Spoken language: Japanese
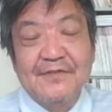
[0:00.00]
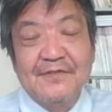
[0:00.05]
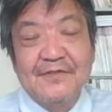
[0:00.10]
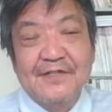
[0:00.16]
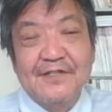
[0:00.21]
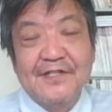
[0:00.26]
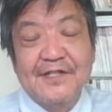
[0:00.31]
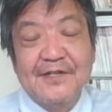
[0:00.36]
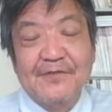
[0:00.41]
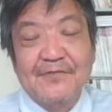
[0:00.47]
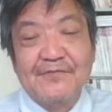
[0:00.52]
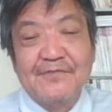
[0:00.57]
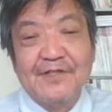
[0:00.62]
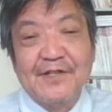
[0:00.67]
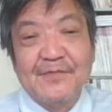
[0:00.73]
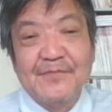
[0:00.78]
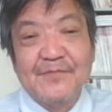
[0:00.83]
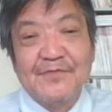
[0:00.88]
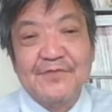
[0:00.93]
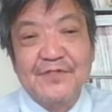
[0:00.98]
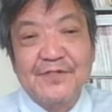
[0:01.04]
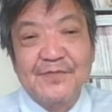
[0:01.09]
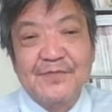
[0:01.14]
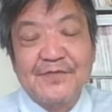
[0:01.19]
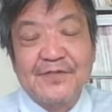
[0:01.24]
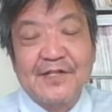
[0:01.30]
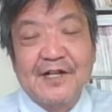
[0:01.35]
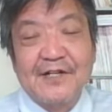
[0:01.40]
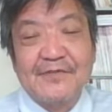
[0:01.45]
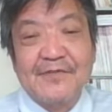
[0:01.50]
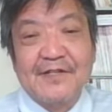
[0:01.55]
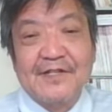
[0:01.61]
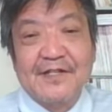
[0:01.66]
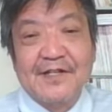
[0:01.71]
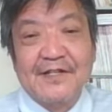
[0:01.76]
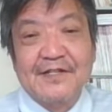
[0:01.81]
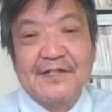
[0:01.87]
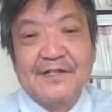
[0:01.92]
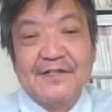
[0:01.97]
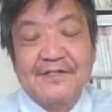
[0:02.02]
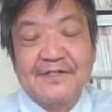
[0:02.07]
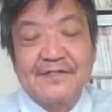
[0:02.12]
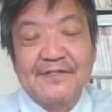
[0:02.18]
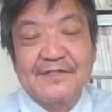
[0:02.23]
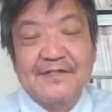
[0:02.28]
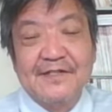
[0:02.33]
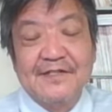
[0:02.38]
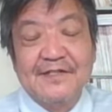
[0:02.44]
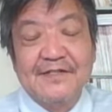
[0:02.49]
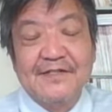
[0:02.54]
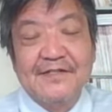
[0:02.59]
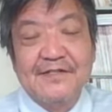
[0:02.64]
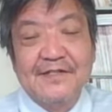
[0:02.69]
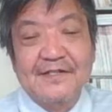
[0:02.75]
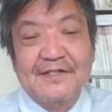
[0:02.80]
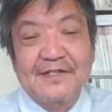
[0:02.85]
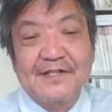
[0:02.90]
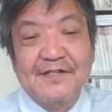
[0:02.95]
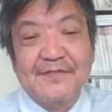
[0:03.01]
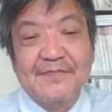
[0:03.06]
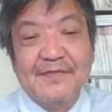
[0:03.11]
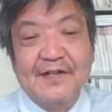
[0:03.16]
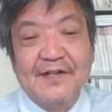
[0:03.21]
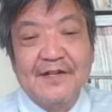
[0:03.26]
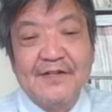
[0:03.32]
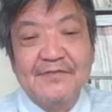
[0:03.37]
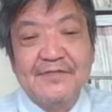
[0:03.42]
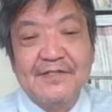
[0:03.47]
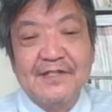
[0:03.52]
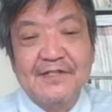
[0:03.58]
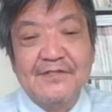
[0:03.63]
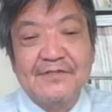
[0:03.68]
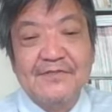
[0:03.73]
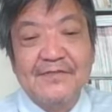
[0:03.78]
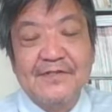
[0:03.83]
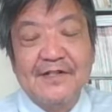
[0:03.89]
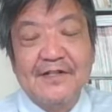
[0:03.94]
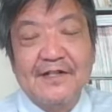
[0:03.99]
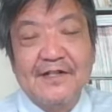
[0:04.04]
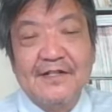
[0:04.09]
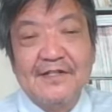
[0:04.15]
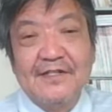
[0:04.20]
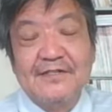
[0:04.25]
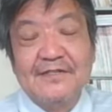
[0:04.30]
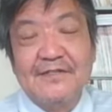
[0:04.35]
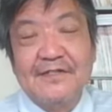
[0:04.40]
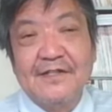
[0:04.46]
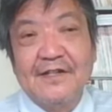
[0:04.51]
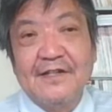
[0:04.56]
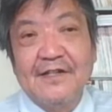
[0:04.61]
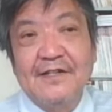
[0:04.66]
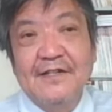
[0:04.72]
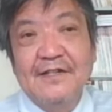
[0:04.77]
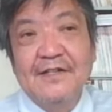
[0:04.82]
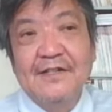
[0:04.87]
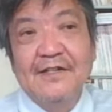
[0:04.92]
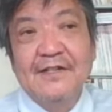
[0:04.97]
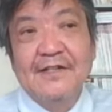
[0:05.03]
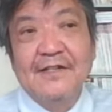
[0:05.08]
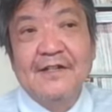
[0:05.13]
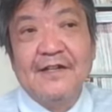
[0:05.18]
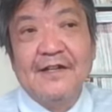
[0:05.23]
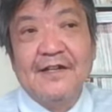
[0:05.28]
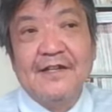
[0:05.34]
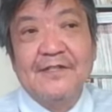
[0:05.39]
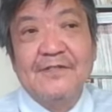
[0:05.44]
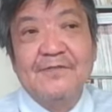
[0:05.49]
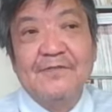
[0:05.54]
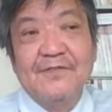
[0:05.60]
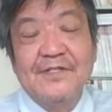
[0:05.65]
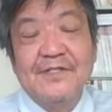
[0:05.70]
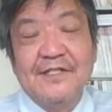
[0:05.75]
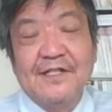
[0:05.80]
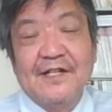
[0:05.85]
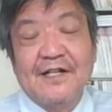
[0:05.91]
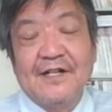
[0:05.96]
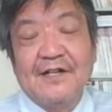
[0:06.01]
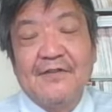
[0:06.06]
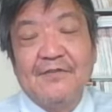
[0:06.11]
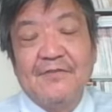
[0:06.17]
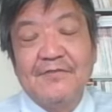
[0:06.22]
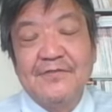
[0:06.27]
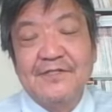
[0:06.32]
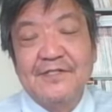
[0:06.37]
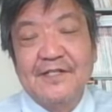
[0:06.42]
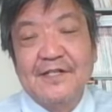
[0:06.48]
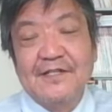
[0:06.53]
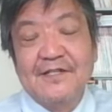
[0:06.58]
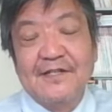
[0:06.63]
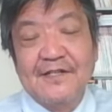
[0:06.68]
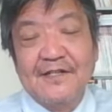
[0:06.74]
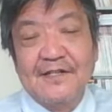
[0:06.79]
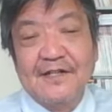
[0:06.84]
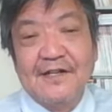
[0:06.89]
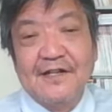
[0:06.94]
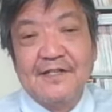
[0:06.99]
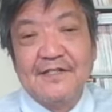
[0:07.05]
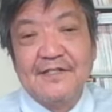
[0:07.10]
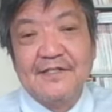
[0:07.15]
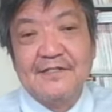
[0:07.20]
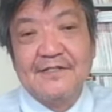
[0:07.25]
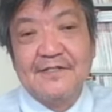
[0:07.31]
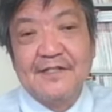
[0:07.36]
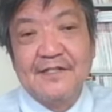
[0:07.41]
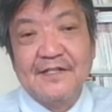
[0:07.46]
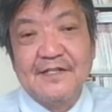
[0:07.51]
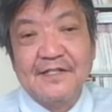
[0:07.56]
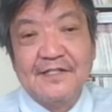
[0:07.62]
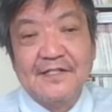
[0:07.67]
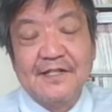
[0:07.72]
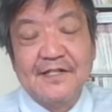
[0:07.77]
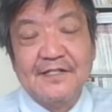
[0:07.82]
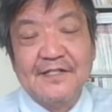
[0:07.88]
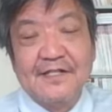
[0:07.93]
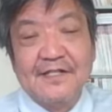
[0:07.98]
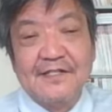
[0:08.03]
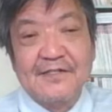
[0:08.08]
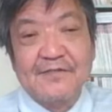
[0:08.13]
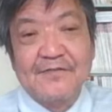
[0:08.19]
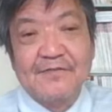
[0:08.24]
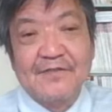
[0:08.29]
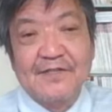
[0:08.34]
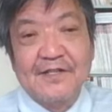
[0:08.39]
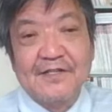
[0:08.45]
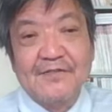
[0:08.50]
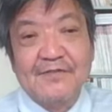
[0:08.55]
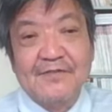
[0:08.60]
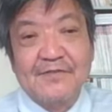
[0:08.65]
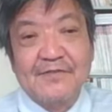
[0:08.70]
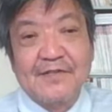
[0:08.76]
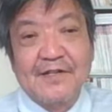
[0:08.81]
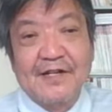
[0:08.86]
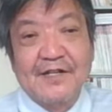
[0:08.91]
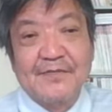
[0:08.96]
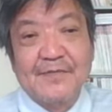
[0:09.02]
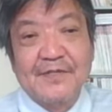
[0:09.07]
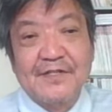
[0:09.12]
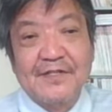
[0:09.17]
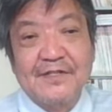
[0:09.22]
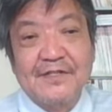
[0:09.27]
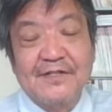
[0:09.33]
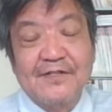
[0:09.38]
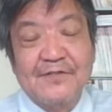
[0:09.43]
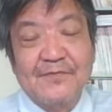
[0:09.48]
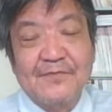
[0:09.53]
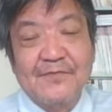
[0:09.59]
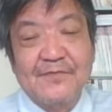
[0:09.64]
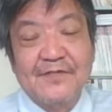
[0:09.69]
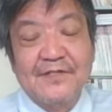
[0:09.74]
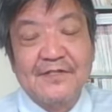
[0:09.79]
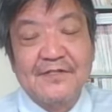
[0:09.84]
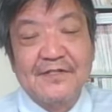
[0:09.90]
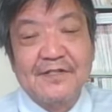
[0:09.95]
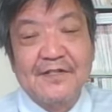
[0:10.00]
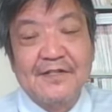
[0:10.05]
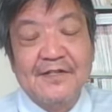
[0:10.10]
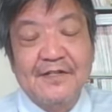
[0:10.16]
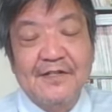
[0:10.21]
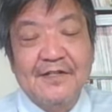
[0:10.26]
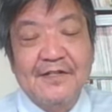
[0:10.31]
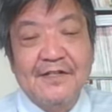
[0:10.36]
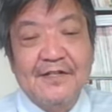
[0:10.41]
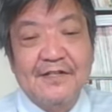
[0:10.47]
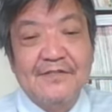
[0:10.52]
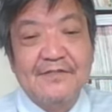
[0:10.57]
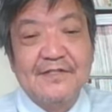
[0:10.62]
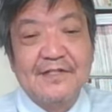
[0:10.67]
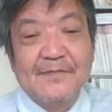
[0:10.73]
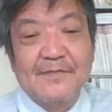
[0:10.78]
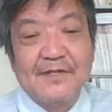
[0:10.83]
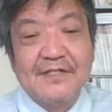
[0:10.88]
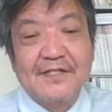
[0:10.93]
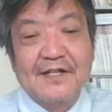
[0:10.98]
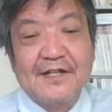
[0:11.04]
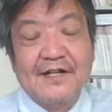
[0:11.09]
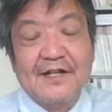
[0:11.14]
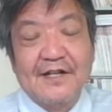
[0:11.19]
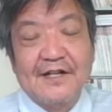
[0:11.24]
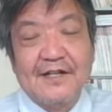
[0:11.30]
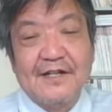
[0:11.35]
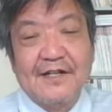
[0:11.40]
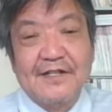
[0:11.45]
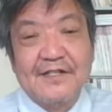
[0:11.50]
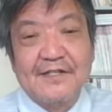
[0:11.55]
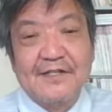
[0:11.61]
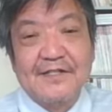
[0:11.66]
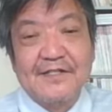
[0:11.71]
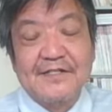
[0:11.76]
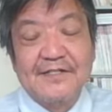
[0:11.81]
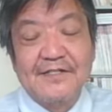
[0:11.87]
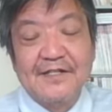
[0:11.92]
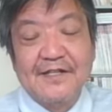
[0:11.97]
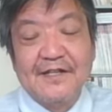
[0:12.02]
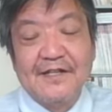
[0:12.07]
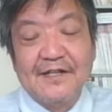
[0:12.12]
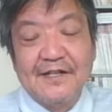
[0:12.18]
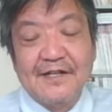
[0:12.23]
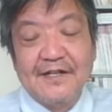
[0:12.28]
で勢力圏も随分変わるわけなんですね。だから今フランスはですねインドシナを失って以来ですね東アジアに拠点というのはありませんけどもですねいつかまたがですね